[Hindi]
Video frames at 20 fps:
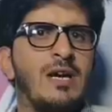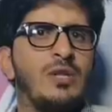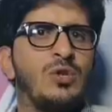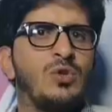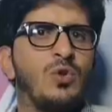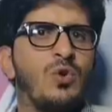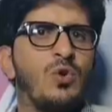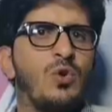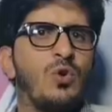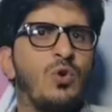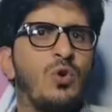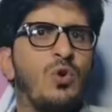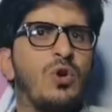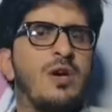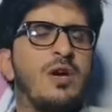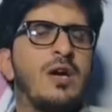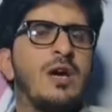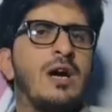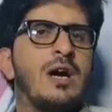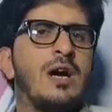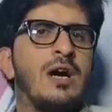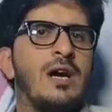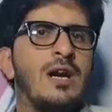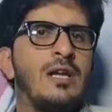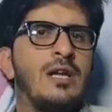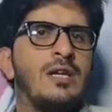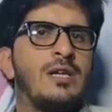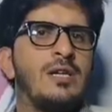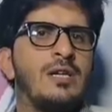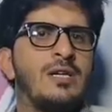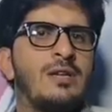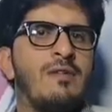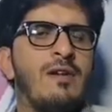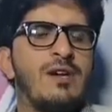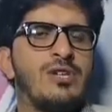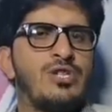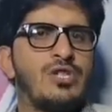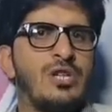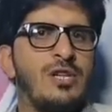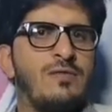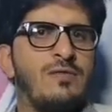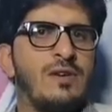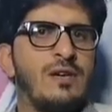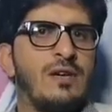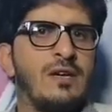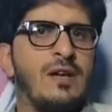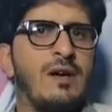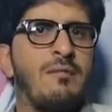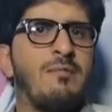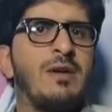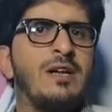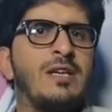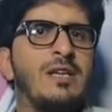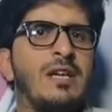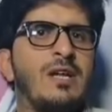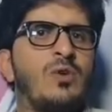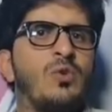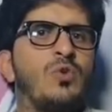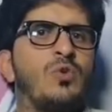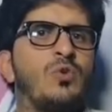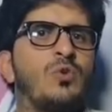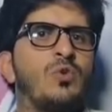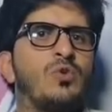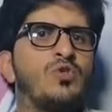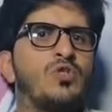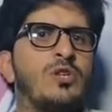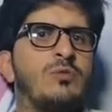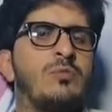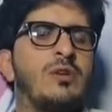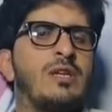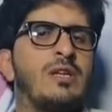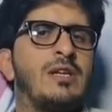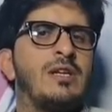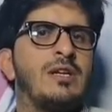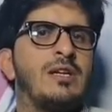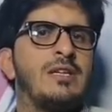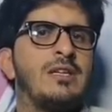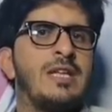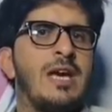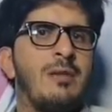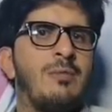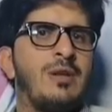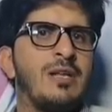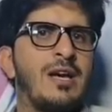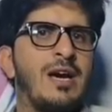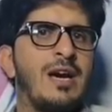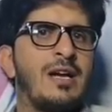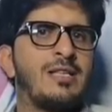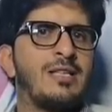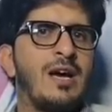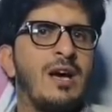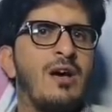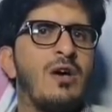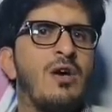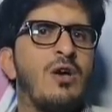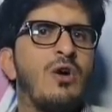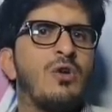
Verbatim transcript: आई तो नवाज शरीफ गवर्नमेंट ने उनको चेयरमैन नैब लगाया था